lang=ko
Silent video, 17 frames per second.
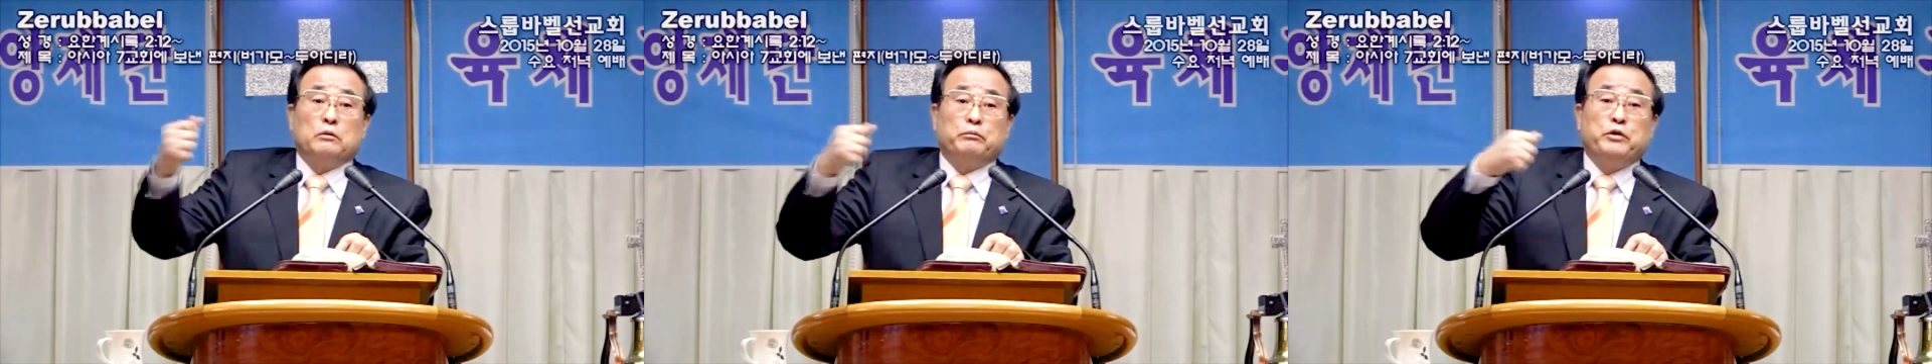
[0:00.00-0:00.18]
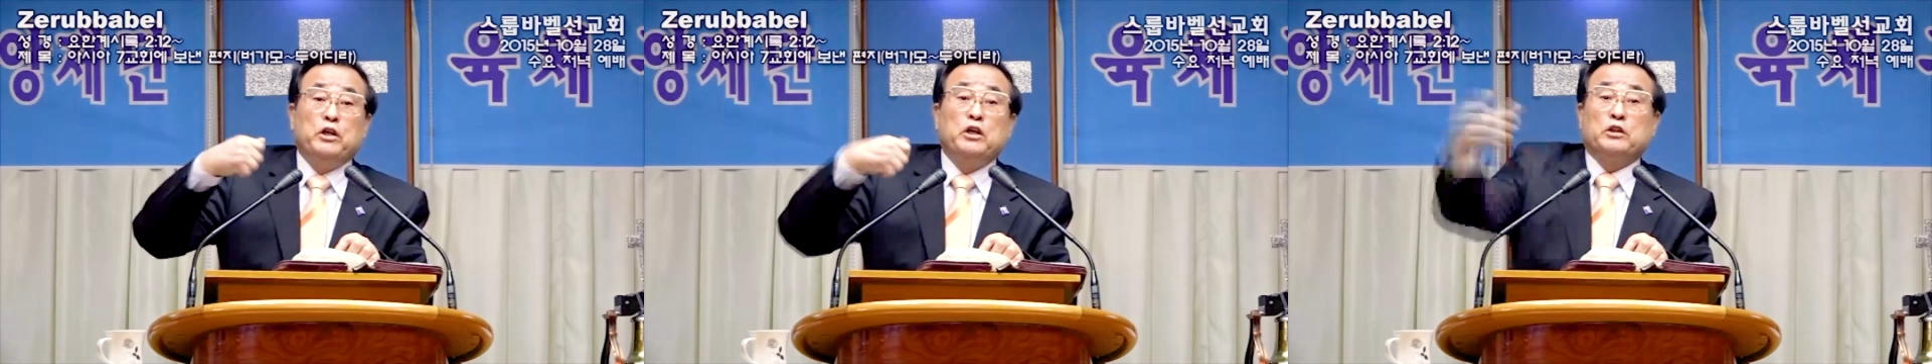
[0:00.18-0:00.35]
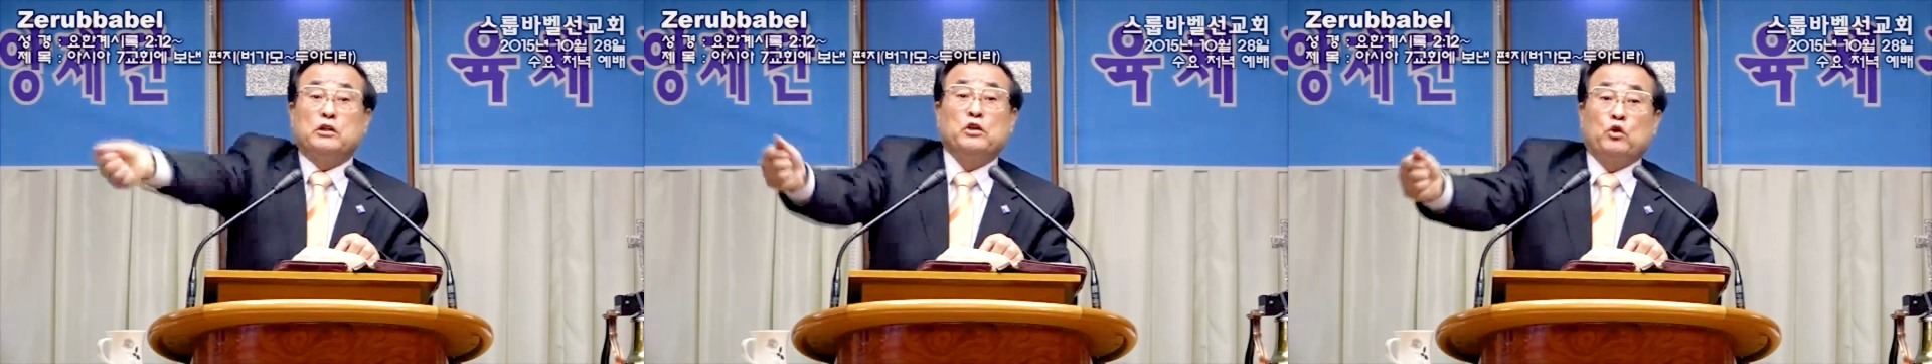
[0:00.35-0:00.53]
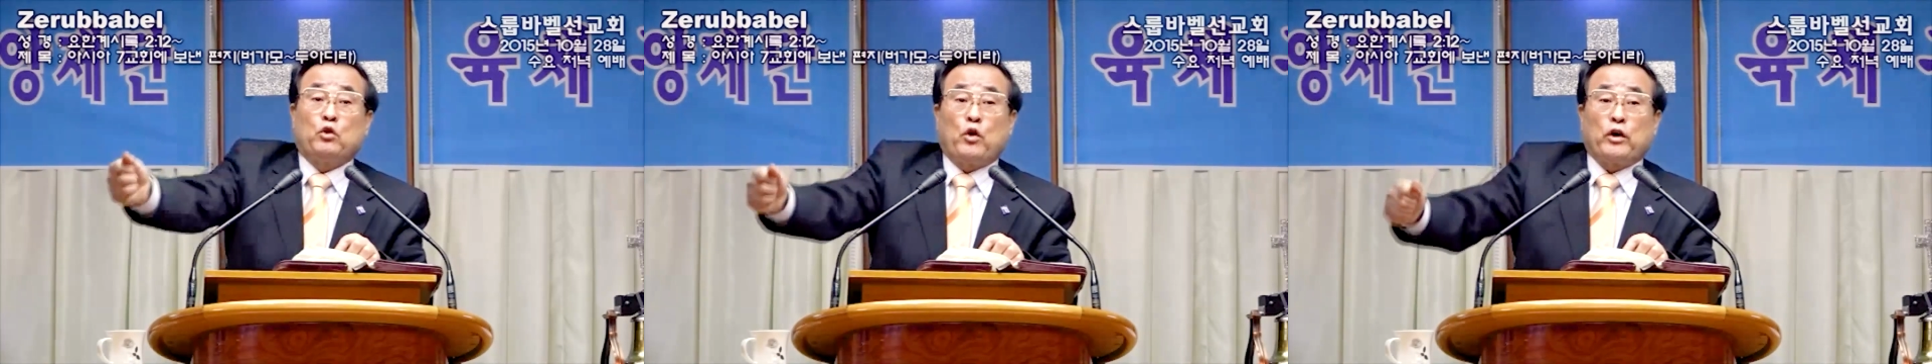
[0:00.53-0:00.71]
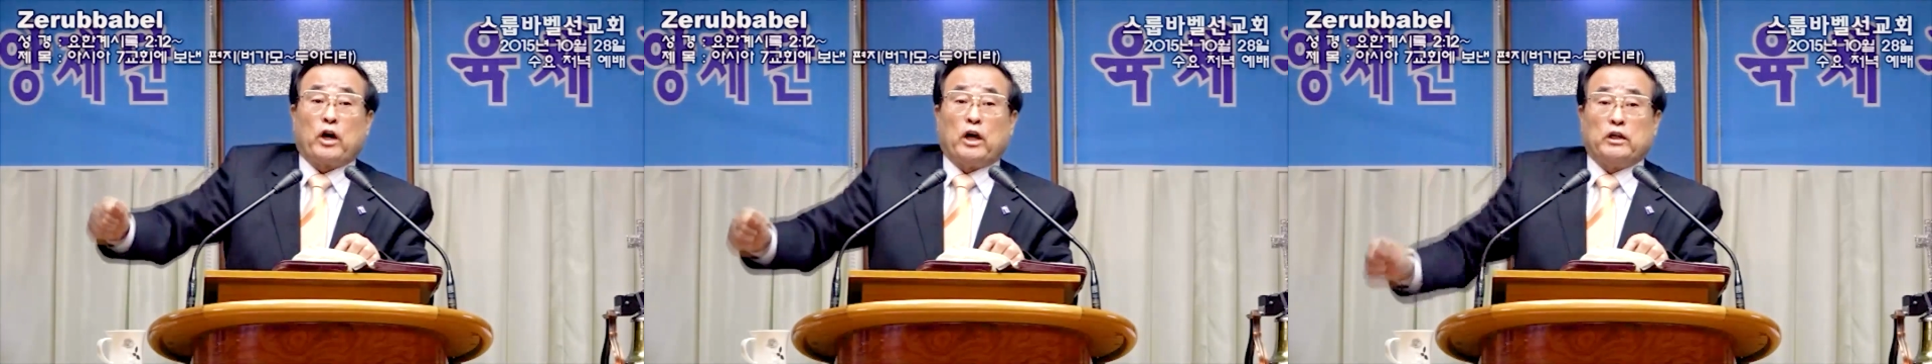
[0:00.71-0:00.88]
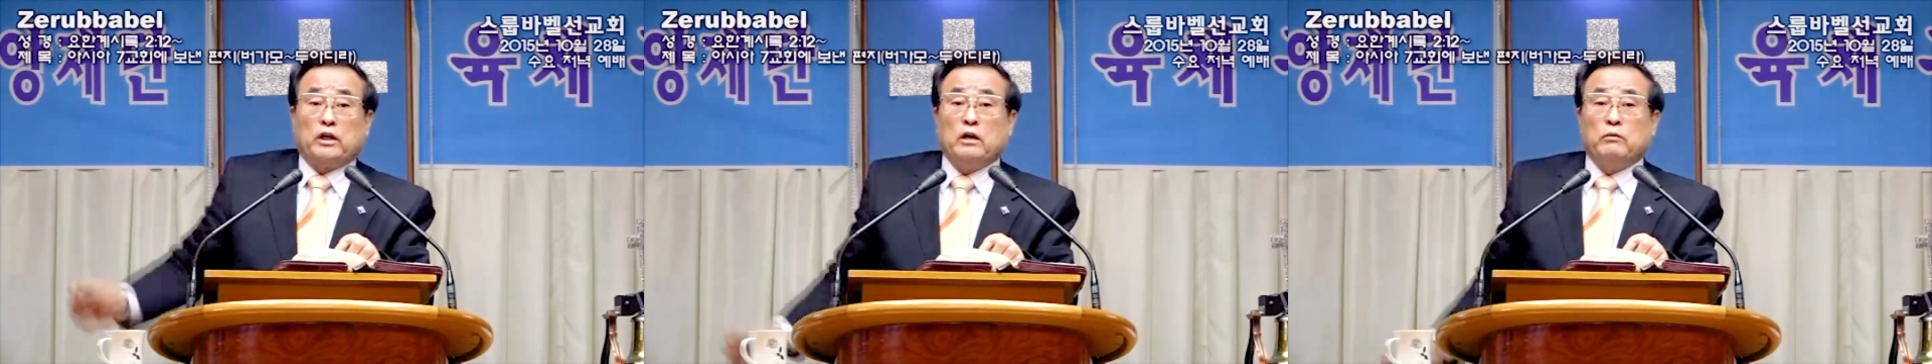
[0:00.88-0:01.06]
빌려 쓰는
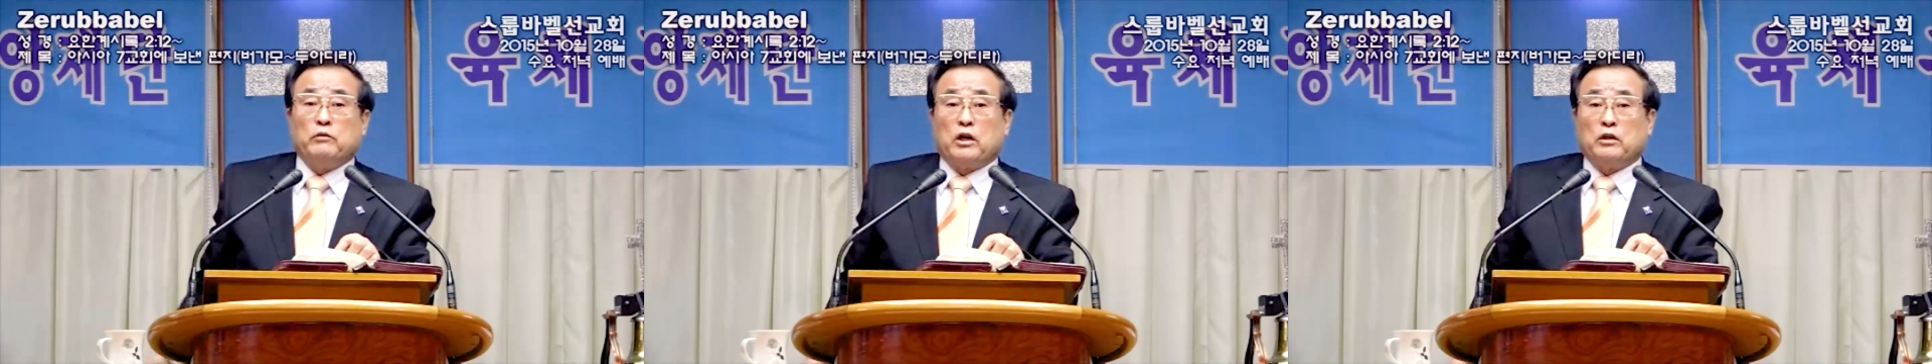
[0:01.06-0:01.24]
교회가 아니란